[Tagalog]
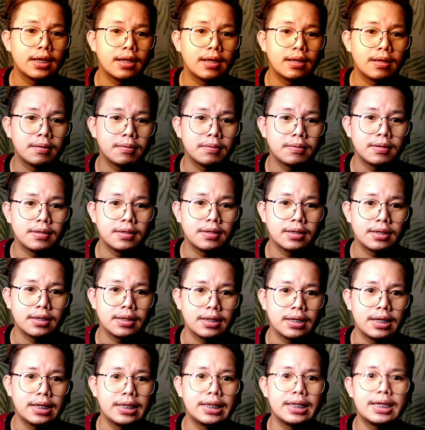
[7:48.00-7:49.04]

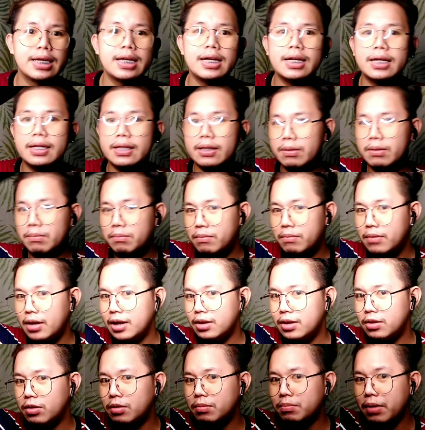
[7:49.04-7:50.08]
Ayan.
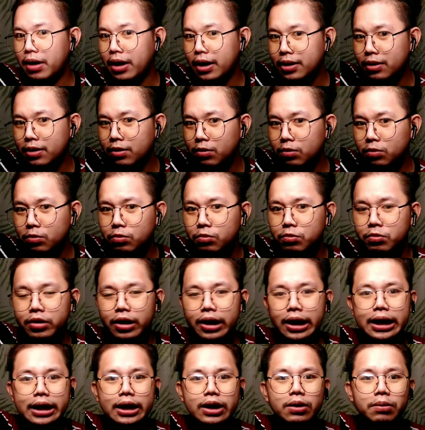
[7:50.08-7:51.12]
Ito yung pangatlong
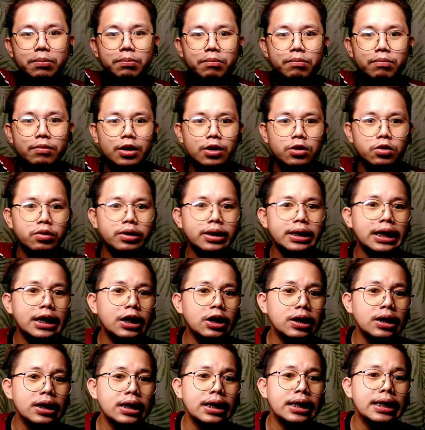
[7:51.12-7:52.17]
kulay. So, hindi,
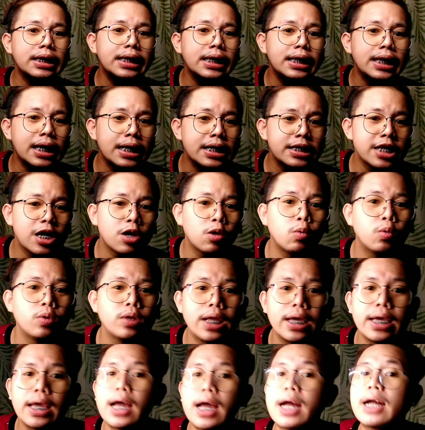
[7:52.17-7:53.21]
hindi lang isang
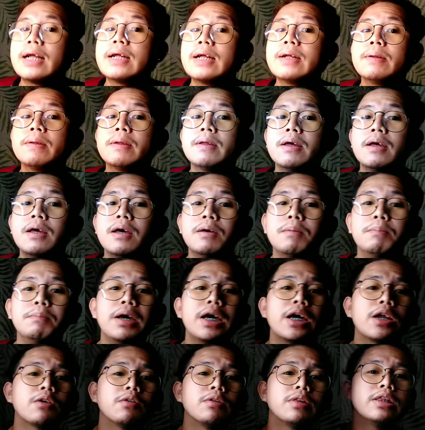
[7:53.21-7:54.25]
kulay ang
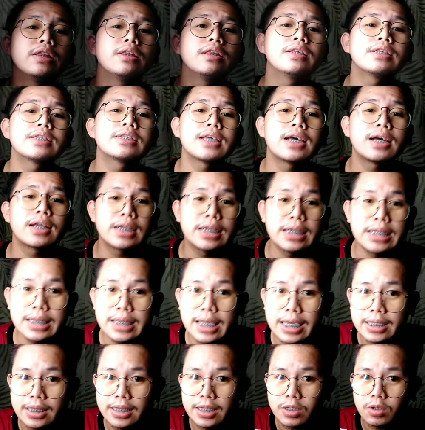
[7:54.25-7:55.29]
meron sa ring
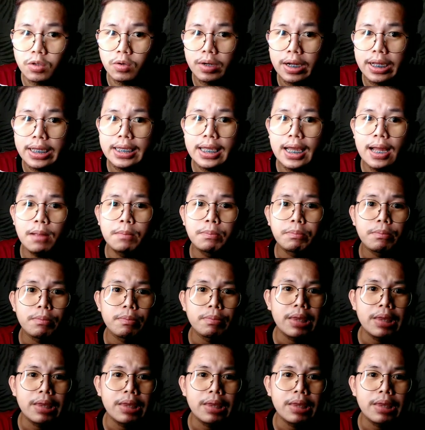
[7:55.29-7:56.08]
light na to. Kaya,